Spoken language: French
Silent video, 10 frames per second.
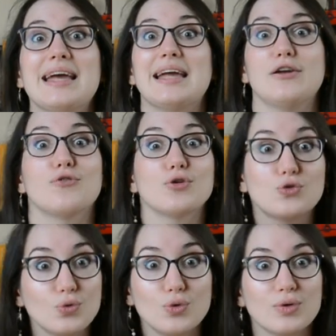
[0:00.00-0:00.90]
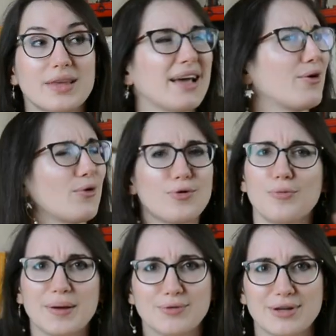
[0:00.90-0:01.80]
et il faut tout noter,
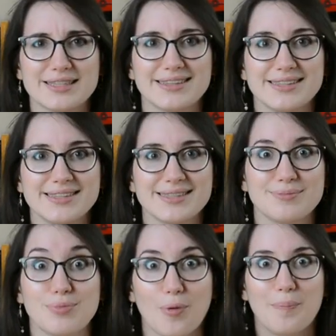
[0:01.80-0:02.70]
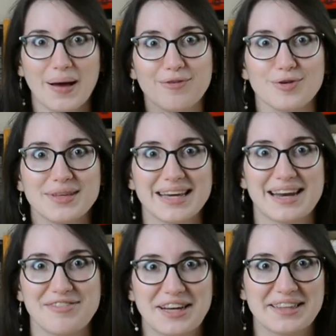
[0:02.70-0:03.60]
recouper tous les indices pour parvenir à la
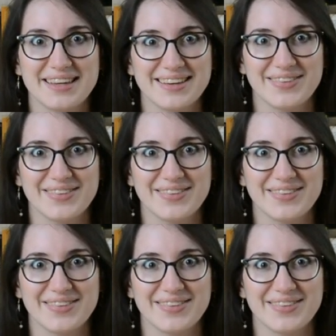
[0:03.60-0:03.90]
vérité.